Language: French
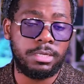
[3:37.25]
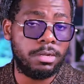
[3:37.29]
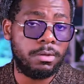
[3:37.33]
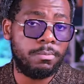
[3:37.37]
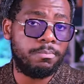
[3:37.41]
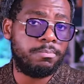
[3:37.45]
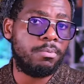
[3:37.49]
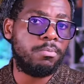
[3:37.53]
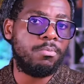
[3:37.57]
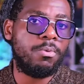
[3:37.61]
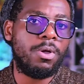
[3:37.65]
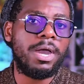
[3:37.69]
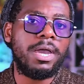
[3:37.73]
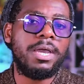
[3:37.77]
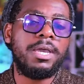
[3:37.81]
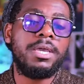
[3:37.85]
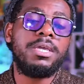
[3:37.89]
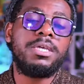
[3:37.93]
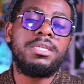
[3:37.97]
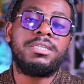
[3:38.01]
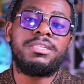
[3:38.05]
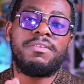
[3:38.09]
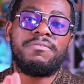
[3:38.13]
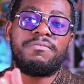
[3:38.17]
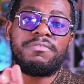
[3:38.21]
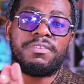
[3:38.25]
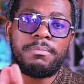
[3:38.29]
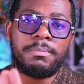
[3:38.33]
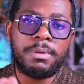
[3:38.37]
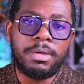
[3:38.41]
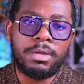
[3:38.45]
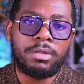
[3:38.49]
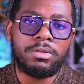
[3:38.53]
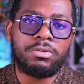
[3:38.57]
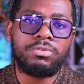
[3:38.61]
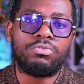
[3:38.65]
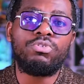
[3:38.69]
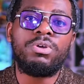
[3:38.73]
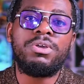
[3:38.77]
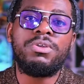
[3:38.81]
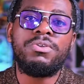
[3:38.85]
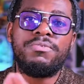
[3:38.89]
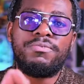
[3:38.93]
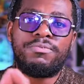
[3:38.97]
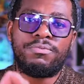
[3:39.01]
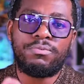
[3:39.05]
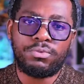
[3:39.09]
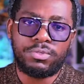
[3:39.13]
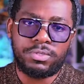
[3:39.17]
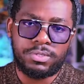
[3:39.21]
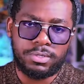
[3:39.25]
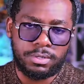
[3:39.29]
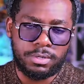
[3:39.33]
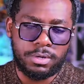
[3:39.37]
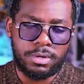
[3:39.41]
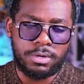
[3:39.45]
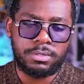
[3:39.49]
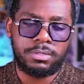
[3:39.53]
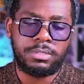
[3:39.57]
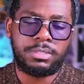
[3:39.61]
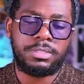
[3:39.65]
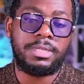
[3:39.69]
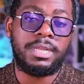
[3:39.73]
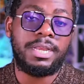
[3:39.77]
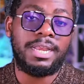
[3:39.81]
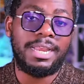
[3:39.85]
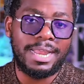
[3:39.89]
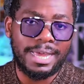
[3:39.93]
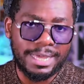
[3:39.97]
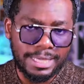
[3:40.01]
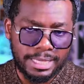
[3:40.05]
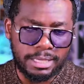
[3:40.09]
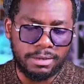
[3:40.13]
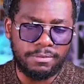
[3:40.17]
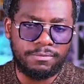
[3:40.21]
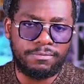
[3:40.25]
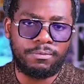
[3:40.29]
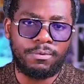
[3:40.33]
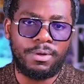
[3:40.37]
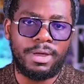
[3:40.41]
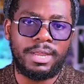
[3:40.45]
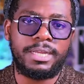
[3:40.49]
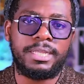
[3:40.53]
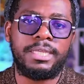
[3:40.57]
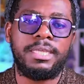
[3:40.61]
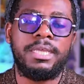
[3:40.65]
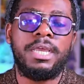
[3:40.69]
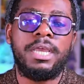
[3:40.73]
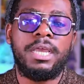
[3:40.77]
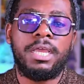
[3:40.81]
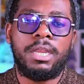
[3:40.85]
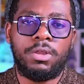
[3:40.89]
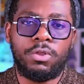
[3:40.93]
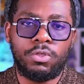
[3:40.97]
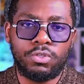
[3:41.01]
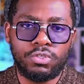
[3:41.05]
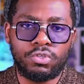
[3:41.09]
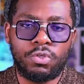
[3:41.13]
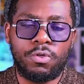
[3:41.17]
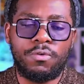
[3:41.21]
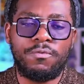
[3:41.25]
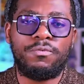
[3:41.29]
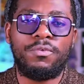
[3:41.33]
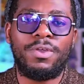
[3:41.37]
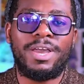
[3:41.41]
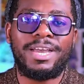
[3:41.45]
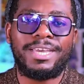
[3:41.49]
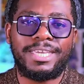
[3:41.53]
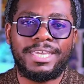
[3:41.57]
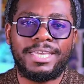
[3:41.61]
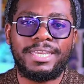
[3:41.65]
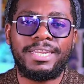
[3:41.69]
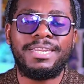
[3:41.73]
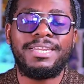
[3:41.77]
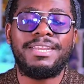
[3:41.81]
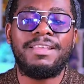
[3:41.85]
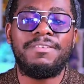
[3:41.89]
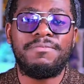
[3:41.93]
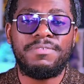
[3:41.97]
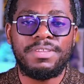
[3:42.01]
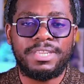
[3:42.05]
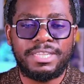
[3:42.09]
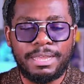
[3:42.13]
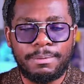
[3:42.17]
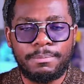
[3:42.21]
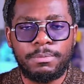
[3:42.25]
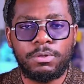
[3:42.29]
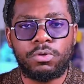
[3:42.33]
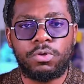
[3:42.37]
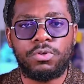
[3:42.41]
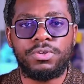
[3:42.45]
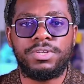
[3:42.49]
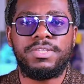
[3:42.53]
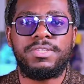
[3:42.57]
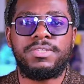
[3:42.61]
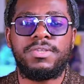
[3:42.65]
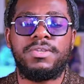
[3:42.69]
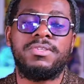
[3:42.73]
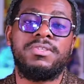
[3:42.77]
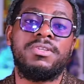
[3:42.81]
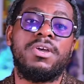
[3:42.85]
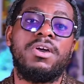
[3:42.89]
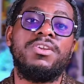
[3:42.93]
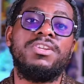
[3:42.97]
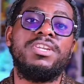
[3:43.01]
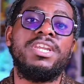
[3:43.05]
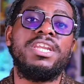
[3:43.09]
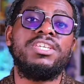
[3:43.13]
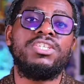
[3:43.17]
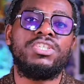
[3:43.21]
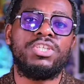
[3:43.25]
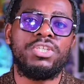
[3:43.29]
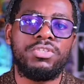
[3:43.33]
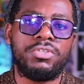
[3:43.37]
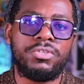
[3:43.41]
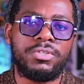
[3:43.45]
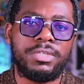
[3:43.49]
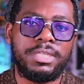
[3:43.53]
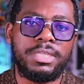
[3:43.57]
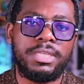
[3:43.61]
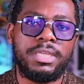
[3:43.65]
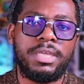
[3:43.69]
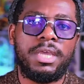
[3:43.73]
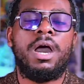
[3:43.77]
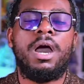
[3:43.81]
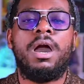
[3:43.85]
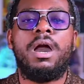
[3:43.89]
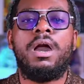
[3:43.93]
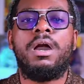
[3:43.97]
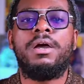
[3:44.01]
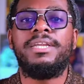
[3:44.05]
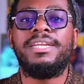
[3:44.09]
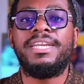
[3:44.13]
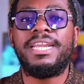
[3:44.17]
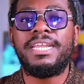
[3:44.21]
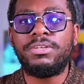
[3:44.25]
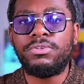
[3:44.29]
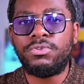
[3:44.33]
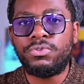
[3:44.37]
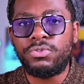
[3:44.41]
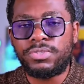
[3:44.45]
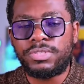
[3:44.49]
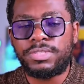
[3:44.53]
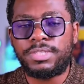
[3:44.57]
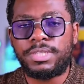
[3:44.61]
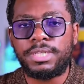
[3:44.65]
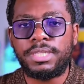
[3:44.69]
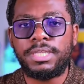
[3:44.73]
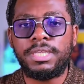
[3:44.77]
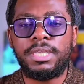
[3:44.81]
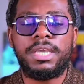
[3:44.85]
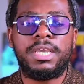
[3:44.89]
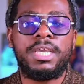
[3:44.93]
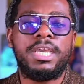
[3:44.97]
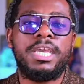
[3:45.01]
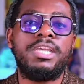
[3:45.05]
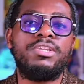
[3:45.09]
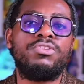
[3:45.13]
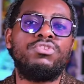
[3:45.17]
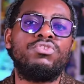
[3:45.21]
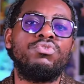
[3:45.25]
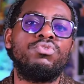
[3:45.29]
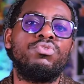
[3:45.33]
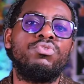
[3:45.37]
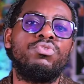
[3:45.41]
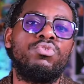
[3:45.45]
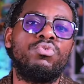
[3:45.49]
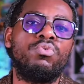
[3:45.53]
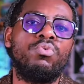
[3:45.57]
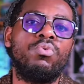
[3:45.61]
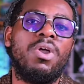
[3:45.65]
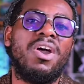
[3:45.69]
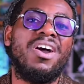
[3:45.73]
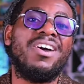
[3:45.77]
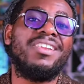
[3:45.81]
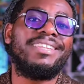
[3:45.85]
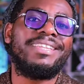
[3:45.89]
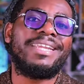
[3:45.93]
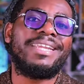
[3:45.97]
Donc pour moi, c'est vraiment l'endroit où il faut se rendre, c'est là qu'il faut aller lorsqu'on veut acquérir des véritables connaissances en ingénierie, en industrie et surtout en